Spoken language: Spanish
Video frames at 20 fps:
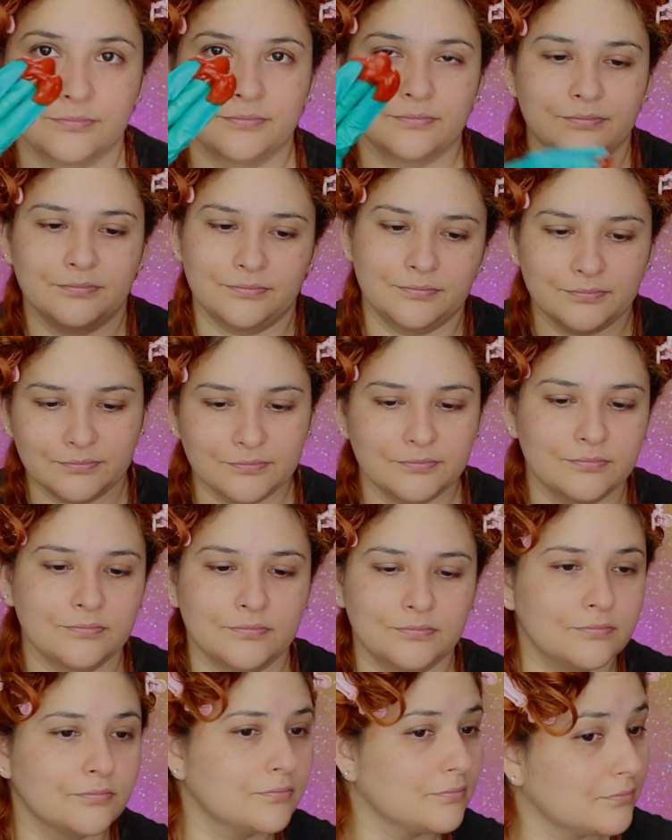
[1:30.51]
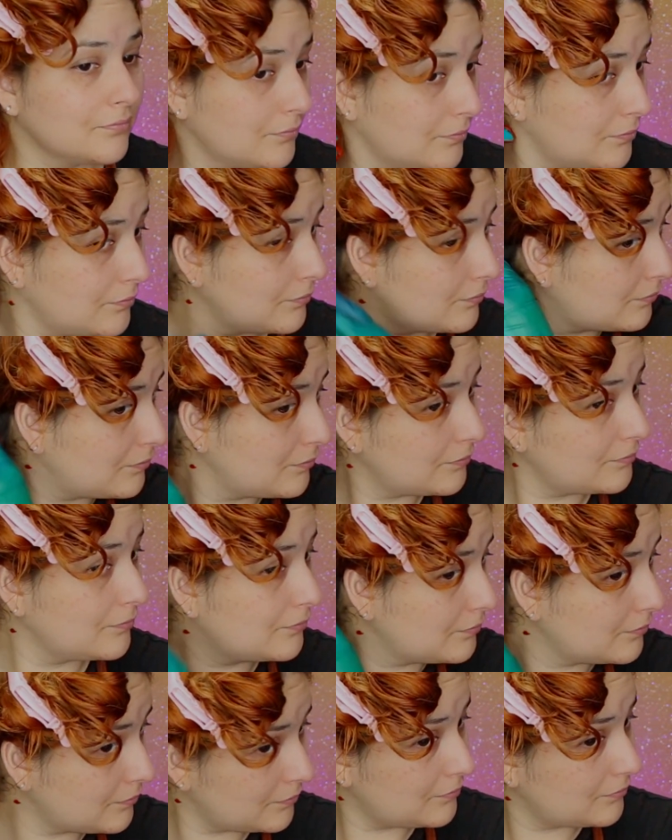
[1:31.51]
Y así me voy a ir lado
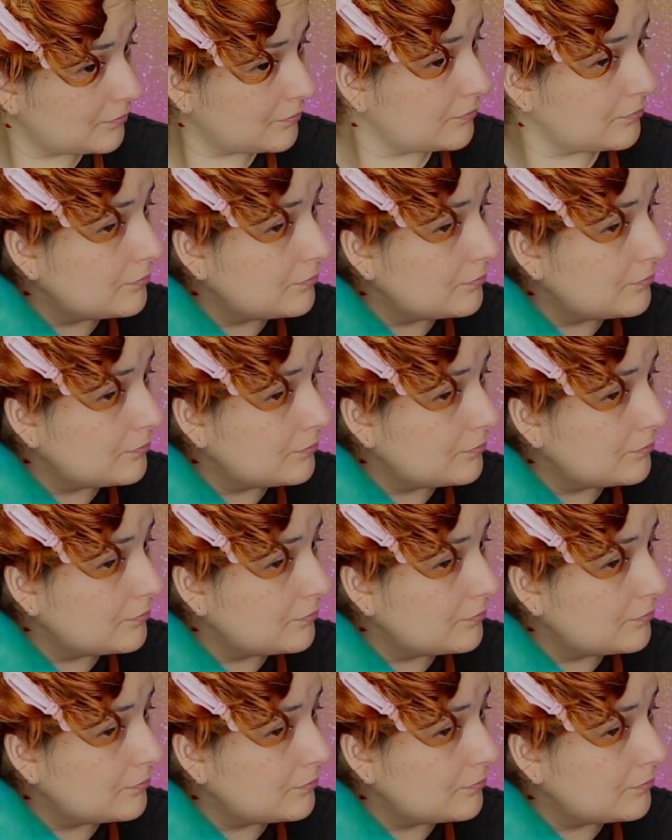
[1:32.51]
izquierdo,